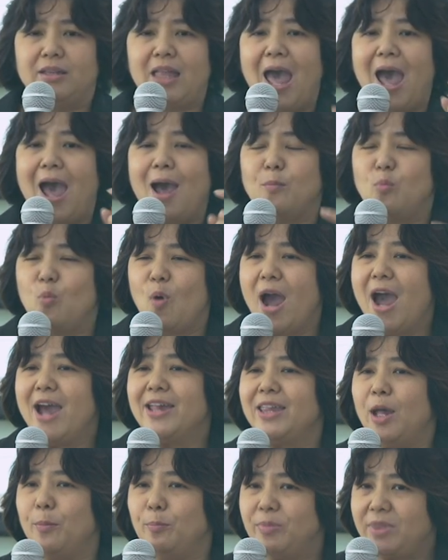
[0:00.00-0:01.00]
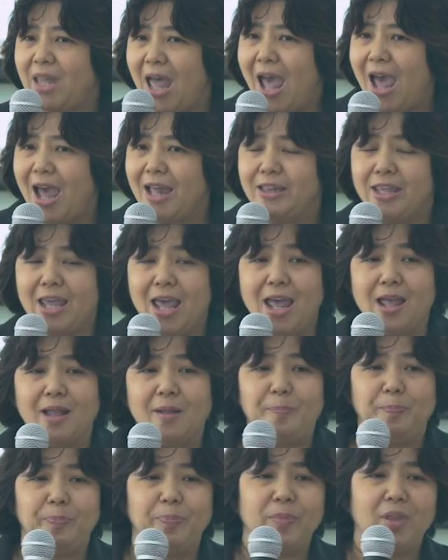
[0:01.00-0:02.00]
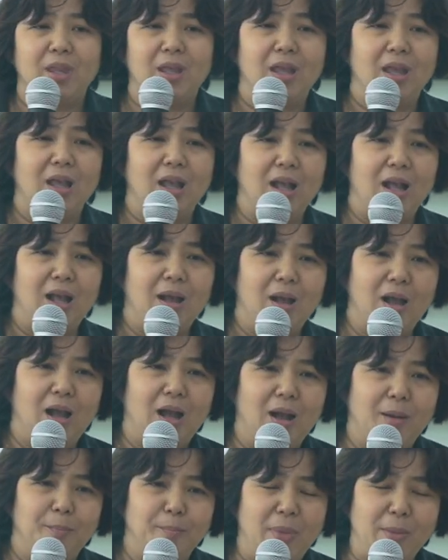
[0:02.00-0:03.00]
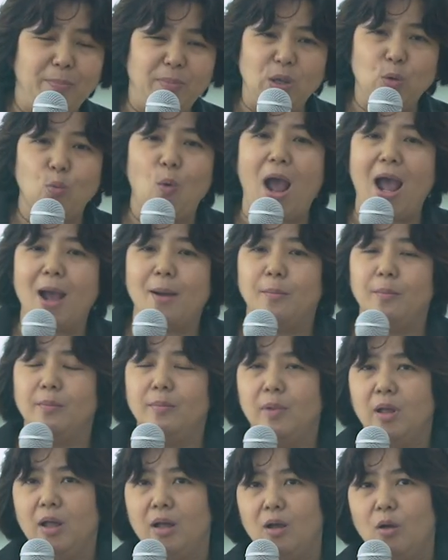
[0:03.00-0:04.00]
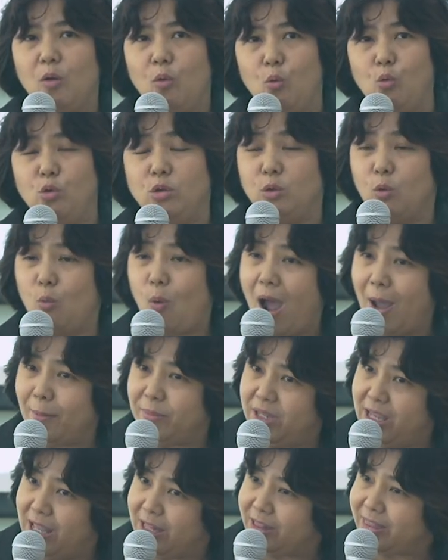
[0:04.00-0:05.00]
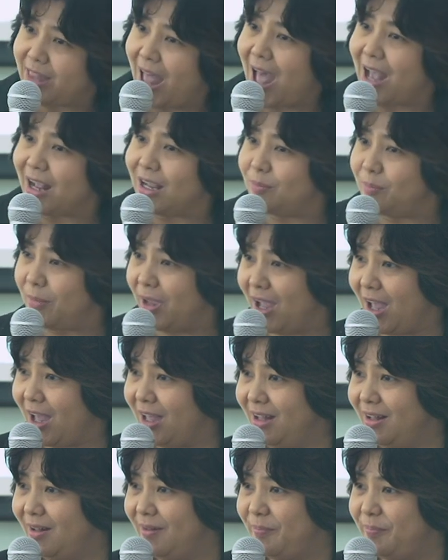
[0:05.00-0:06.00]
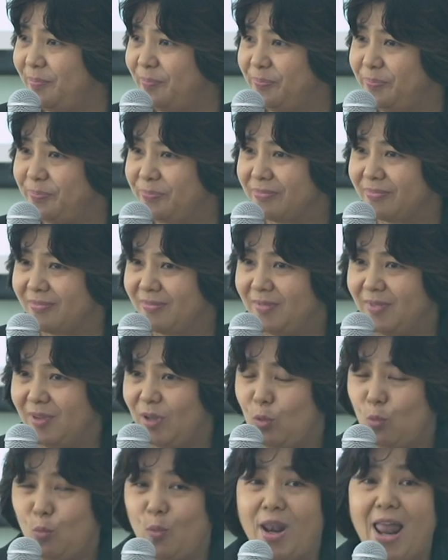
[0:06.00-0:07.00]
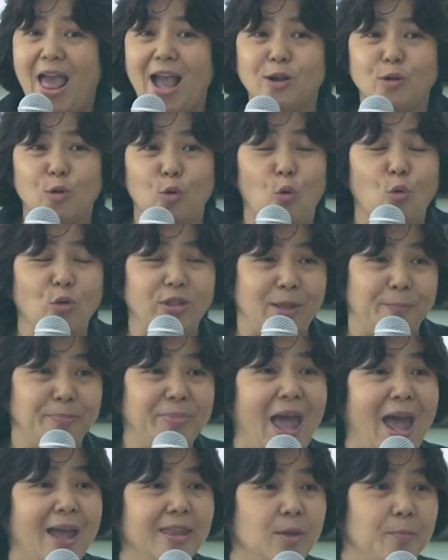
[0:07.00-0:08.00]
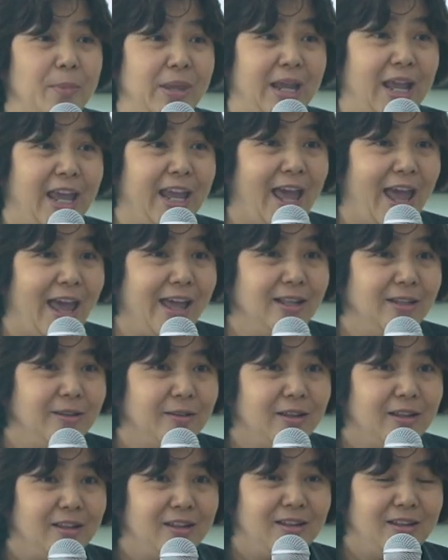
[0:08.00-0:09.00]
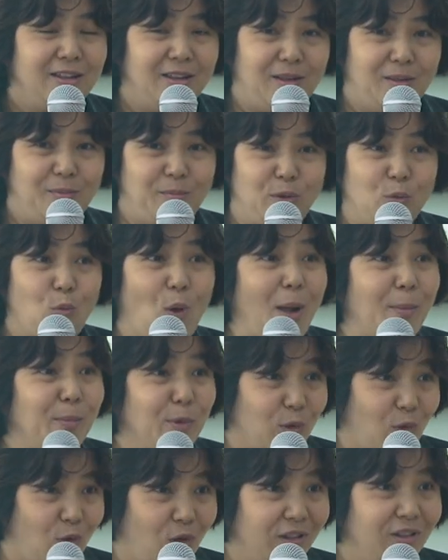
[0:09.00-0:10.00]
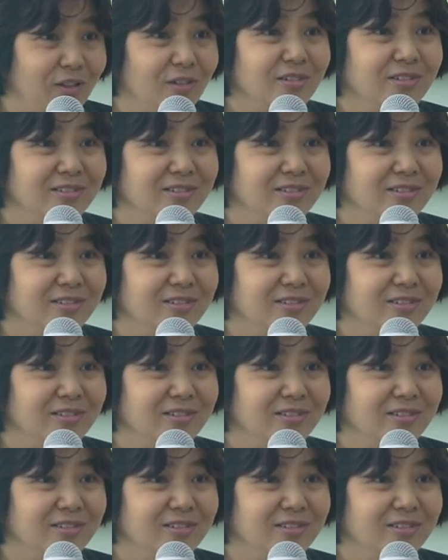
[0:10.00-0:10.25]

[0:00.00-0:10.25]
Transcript: ถามว่าน้ำตาเนี่ยมันมีความอุ่นความเย็นต่างกันไหมคะเวลาโกรธน้ำตาจะเป็นยังไงคะมีความร้อน